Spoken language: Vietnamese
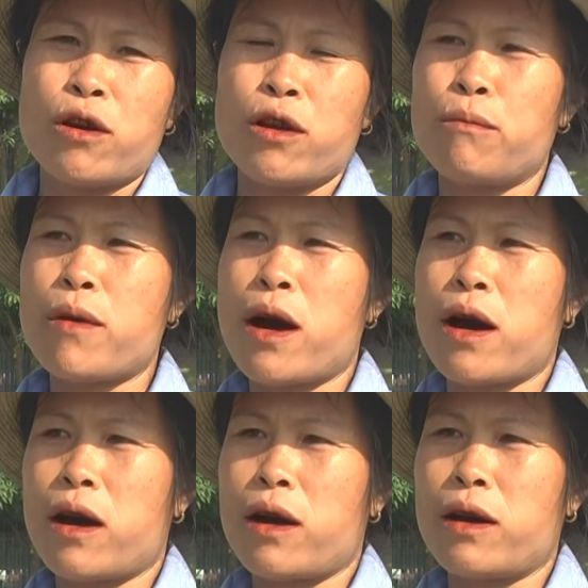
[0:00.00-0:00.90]
Nhưng
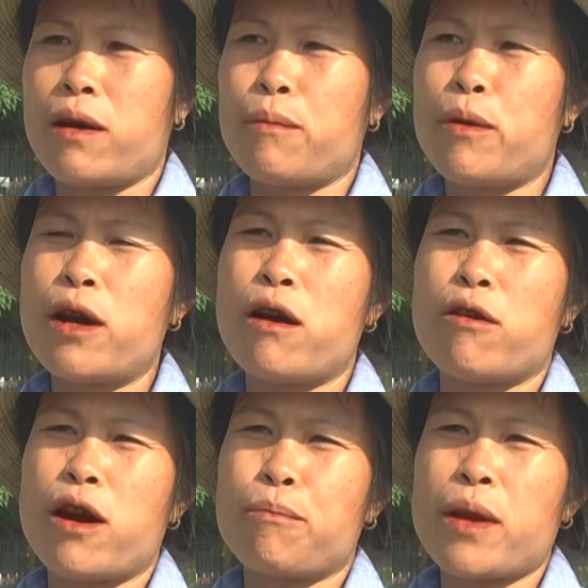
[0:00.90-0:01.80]
mà ờ, bắt đầu
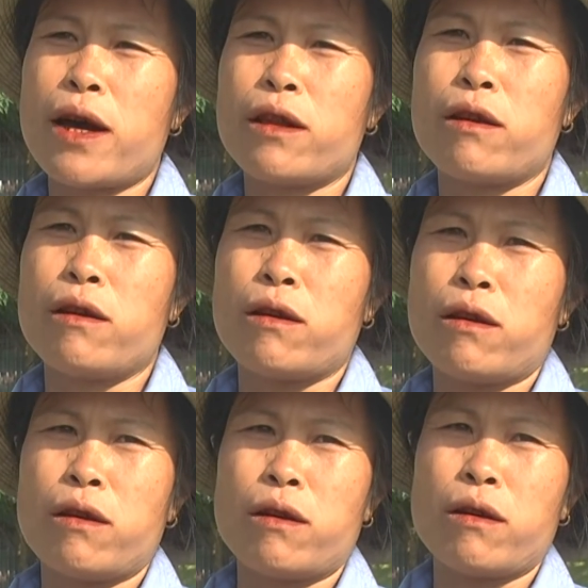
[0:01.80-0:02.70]
năm nay từ
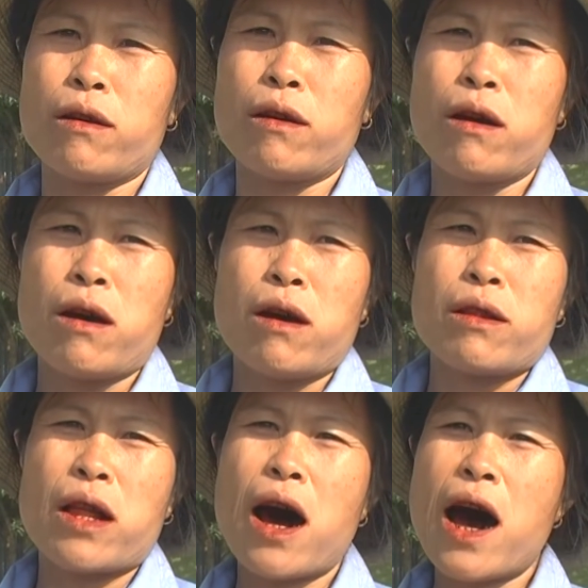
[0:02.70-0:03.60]
tháng